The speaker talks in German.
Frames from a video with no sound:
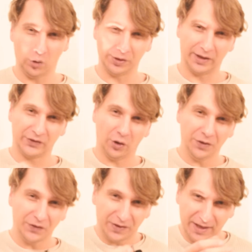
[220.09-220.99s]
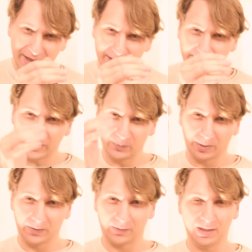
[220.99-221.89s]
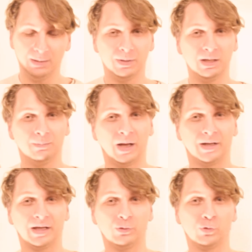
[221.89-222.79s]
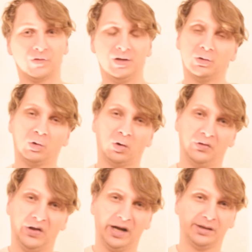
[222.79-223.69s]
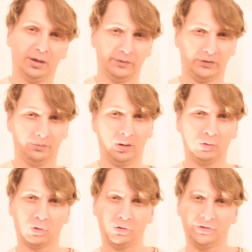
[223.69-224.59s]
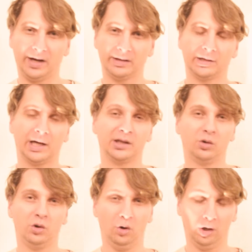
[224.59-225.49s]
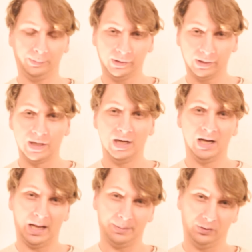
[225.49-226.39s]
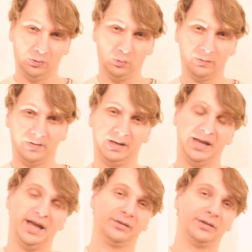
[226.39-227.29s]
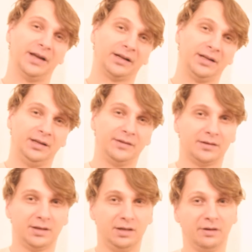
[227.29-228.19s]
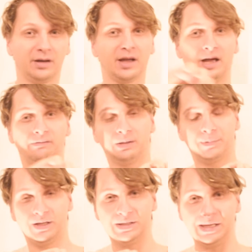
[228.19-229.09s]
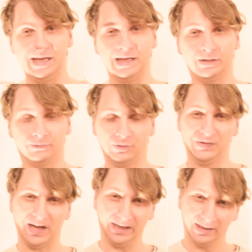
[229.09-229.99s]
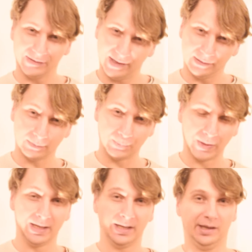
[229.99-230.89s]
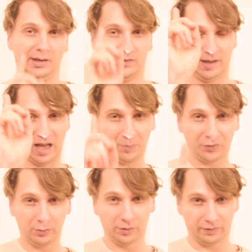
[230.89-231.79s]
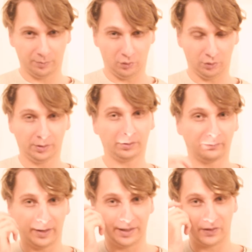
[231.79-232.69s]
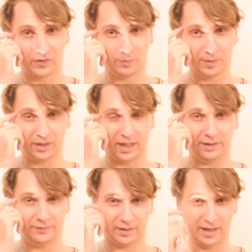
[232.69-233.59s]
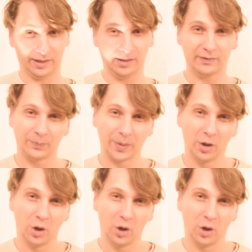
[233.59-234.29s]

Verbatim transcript: Und ansonsten gilt das Prinzip eben einen reduzierten Kontakt aufzubauen. Kontakt kann kommen, aber nur wenn er sozusagen die Initiative ergreift, ob er hinterher rennt von deiner Seite, ist absolut verboten, weil das bringt einfach gar nichts